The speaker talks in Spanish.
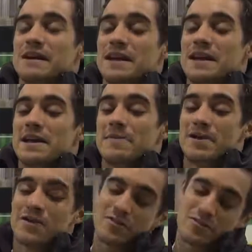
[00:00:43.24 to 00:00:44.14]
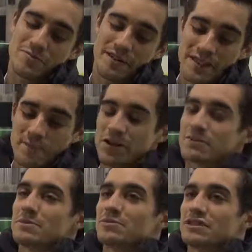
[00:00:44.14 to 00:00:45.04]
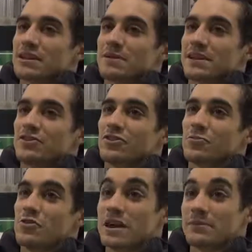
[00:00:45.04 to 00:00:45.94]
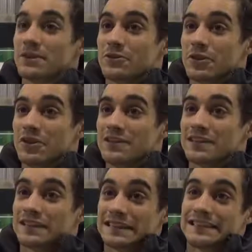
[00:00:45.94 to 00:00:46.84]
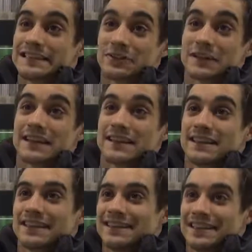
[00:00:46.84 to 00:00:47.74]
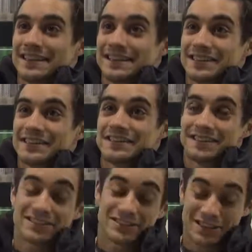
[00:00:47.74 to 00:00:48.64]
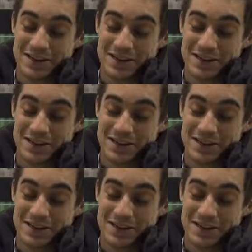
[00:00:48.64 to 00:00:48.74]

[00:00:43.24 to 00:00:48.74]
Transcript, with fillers: eh, pero en principio nos vamos a ir viendo muy a menudo y tengo que decir que sí que estoy